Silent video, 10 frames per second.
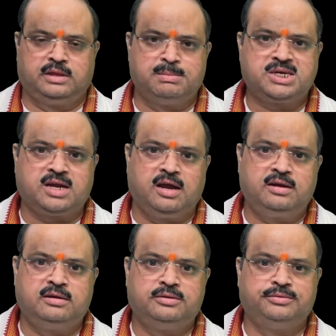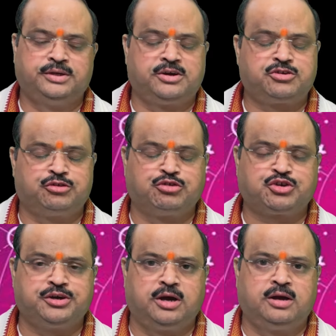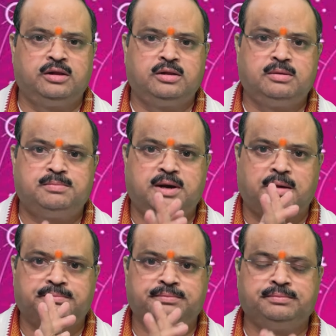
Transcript: नमस्कार जय श्री कृष्ण प्रणाम